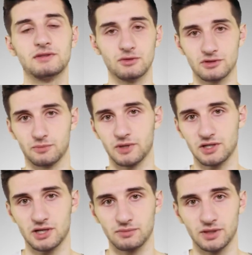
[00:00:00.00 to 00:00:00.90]
есть доступ к
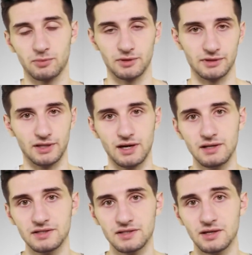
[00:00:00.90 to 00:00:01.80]
очкам дополненной
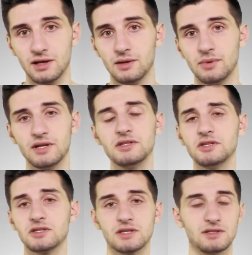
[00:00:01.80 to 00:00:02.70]
реальности,
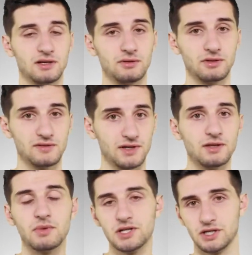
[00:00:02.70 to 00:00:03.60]
периодически делают свои
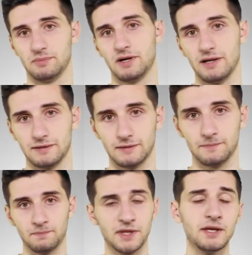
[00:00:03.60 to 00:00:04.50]
небольшие проекты.
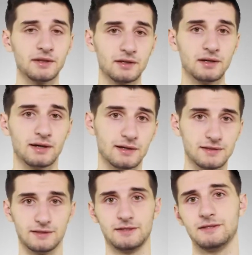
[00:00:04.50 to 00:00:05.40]
И это
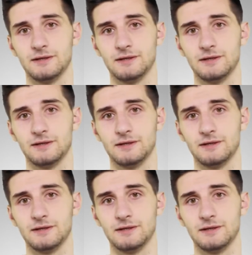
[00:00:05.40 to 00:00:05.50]
один из